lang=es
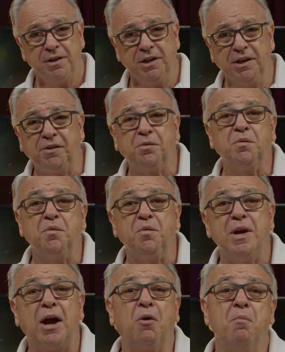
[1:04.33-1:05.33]
es
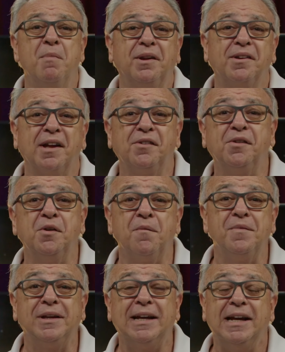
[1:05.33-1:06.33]
una
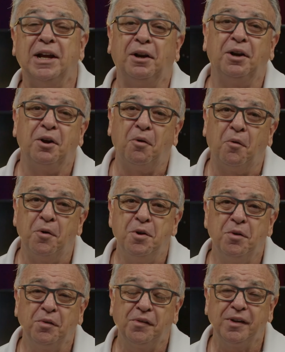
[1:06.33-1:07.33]
conversación que
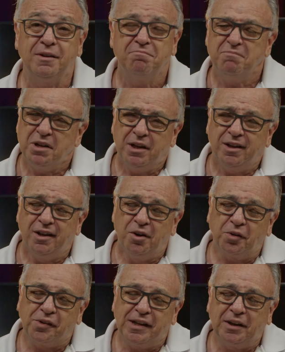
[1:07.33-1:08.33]
reconoce
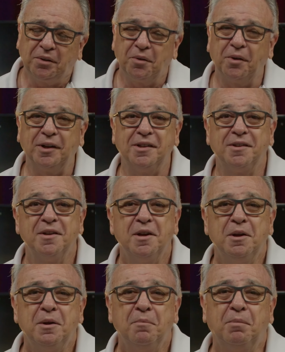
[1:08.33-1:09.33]
los errores,
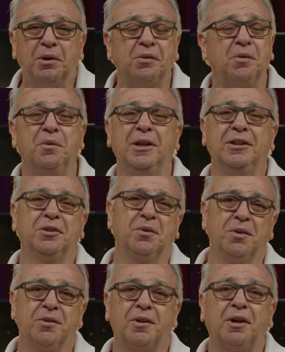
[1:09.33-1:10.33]
pero sobre
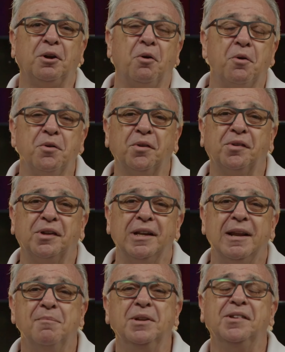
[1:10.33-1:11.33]
todo reconoce
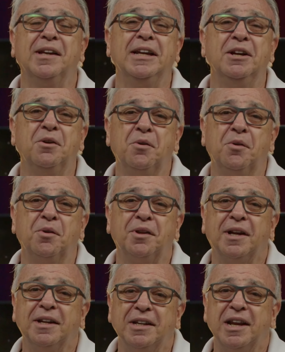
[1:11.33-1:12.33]
la
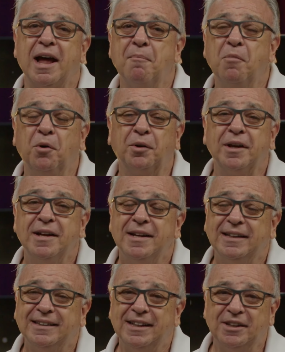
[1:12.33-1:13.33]
misericordia y el amor
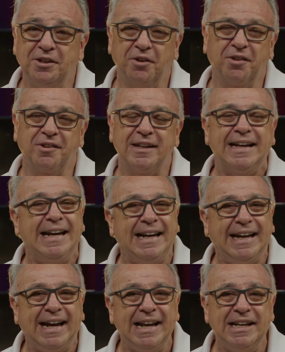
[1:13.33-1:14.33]
de Dios.
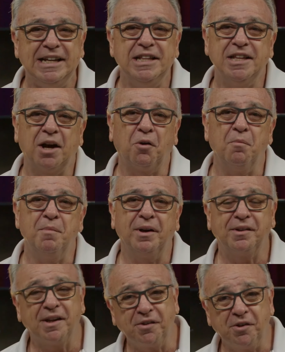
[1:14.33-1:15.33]
Qué linda
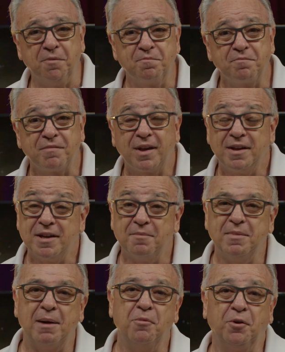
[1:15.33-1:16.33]
conversación.
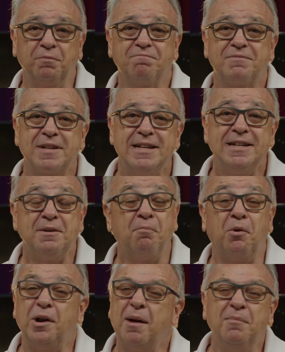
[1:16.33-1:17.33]
Mi amor,
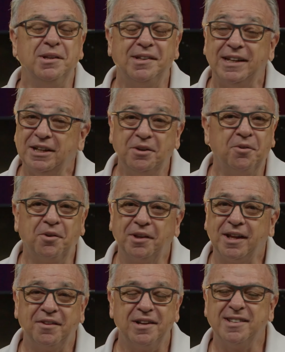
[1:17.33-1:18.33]
por la
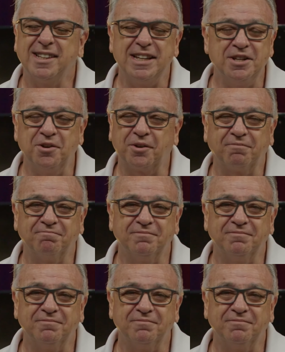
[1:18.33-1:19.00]
misericordia del Señor